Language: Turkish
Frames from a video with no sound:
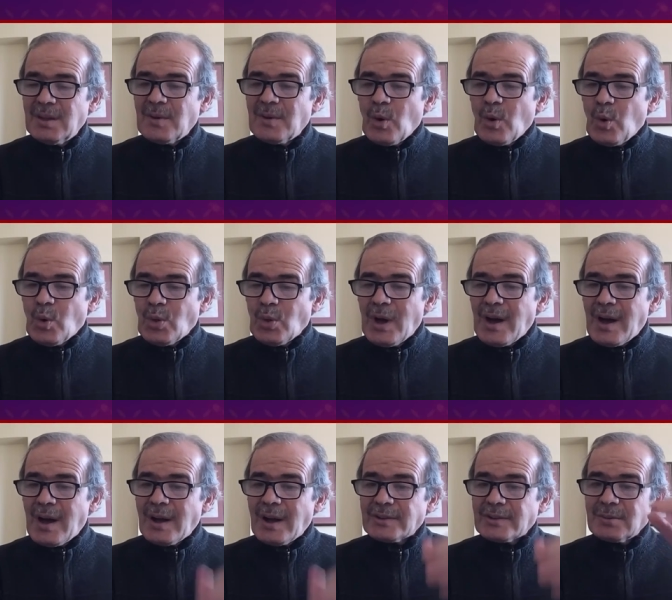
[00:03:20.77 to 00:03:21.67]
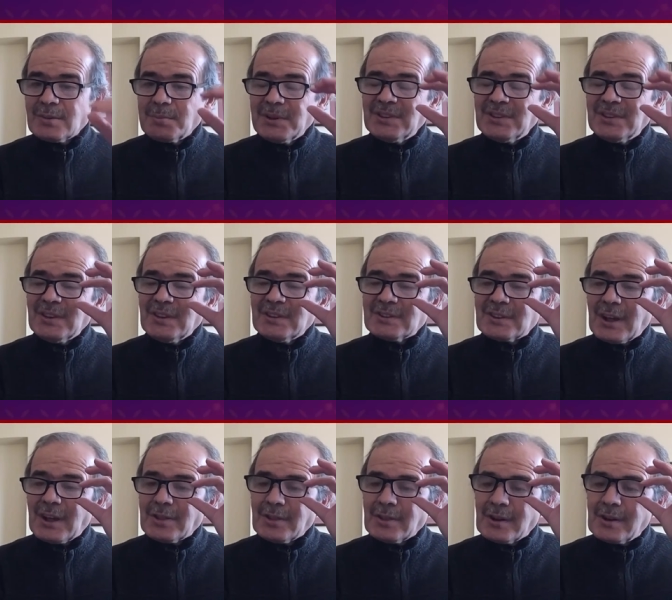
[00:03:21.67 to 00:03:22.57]
ve ona karşı biz
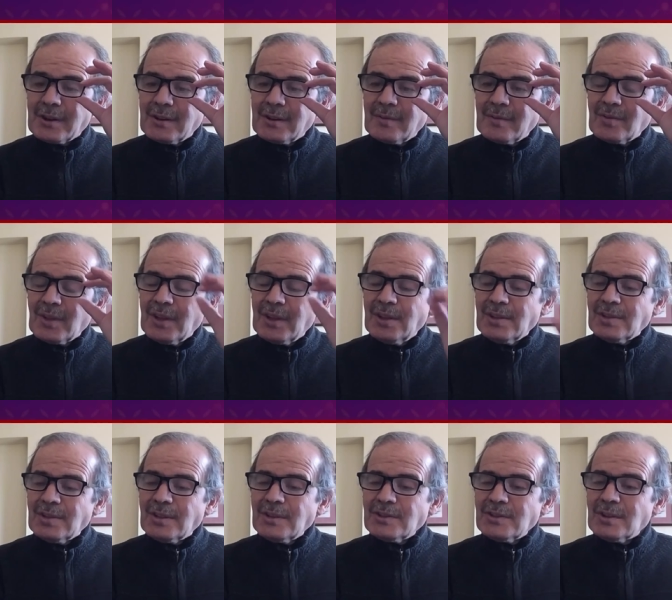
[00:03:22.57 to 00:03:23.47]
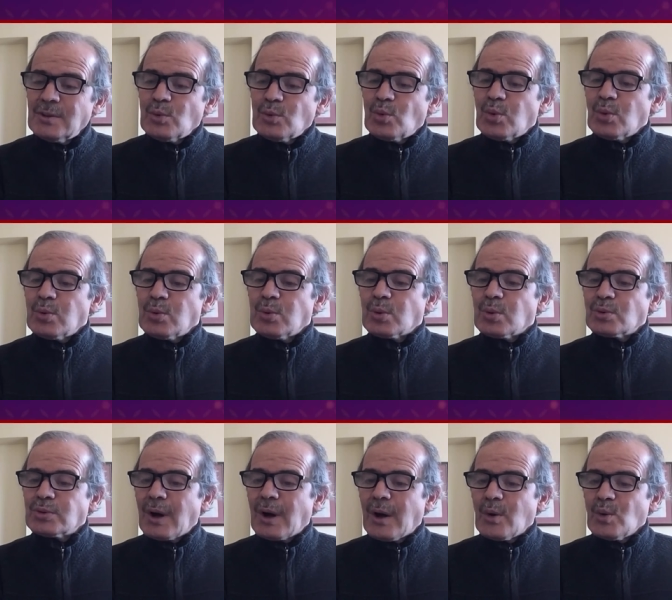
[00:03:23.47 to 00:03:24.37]
insanların nasıl
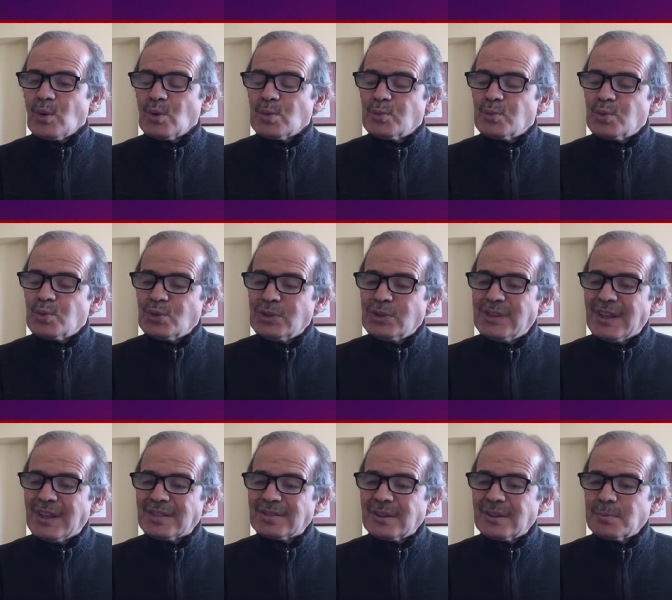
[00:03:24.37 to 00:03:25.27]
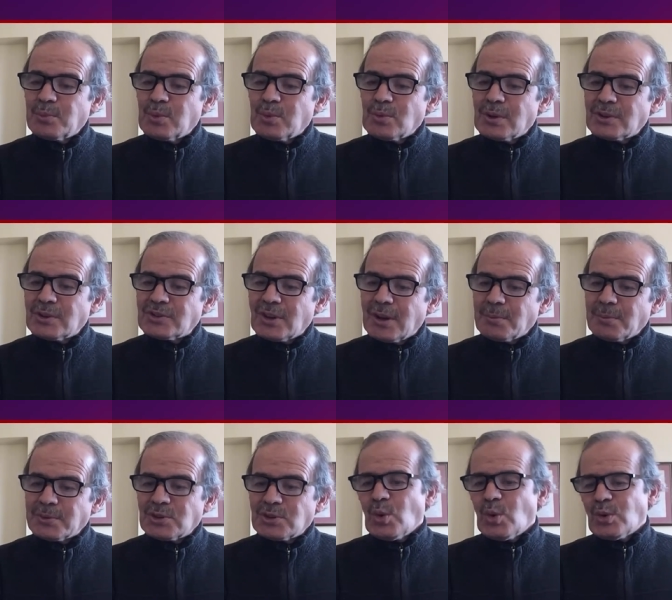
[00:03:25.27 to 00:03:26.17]
kullukta, ubudiyette
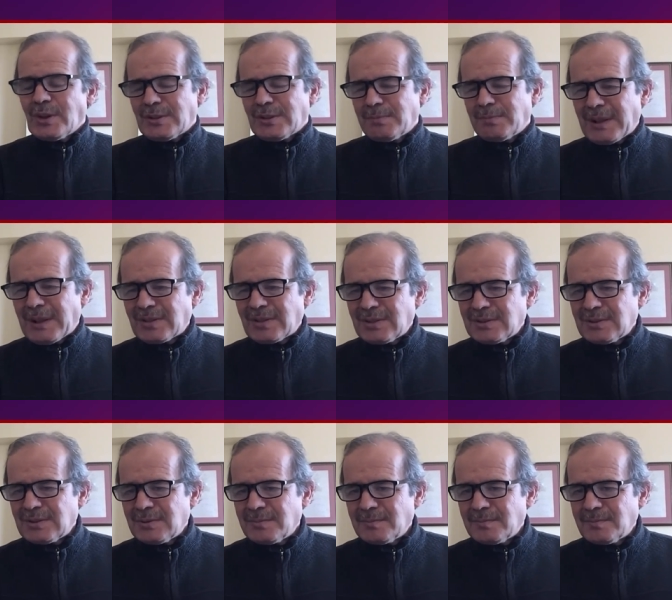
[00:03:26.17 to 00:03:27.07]
bulunacağımızı öğretmektir.